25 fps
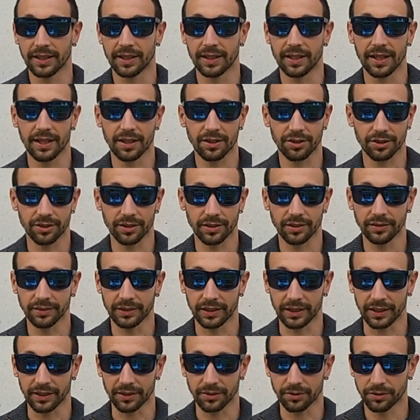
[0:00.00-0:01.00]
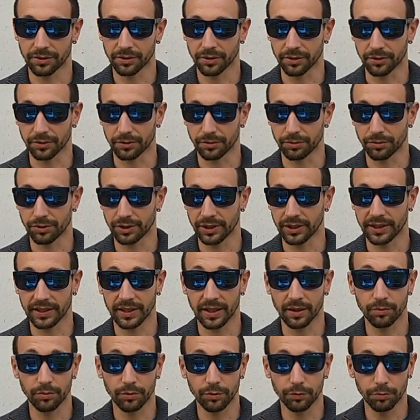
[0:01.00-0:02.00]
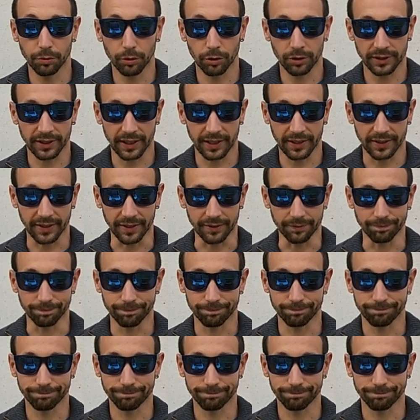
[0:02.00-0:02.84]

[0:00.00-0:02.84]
l'argent est encore un sujet tabou pour certains.